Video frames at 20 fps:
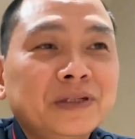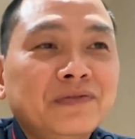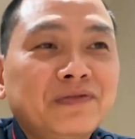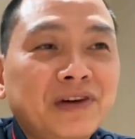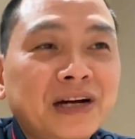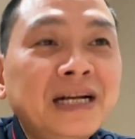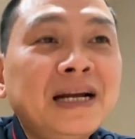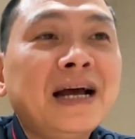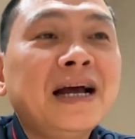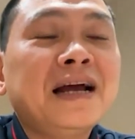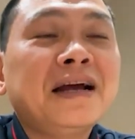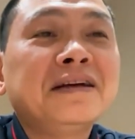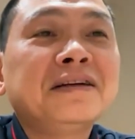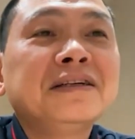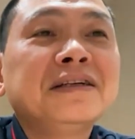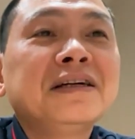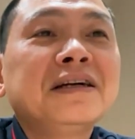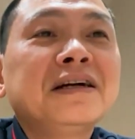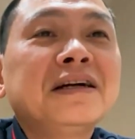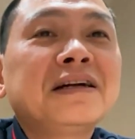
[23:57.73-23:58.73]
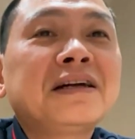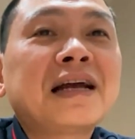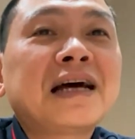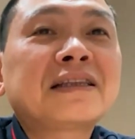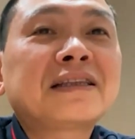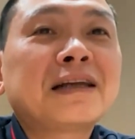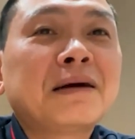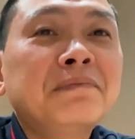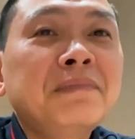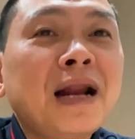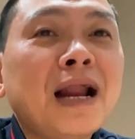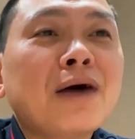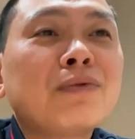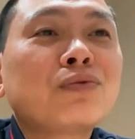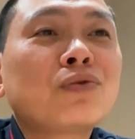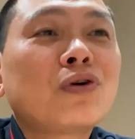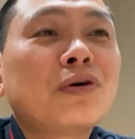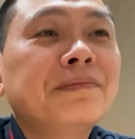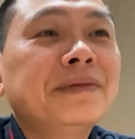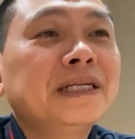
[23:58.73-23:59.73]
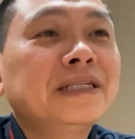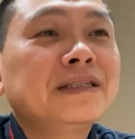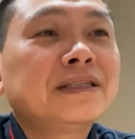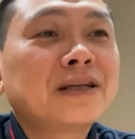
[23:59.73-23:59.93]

Vấn đề là tấm lòng của mình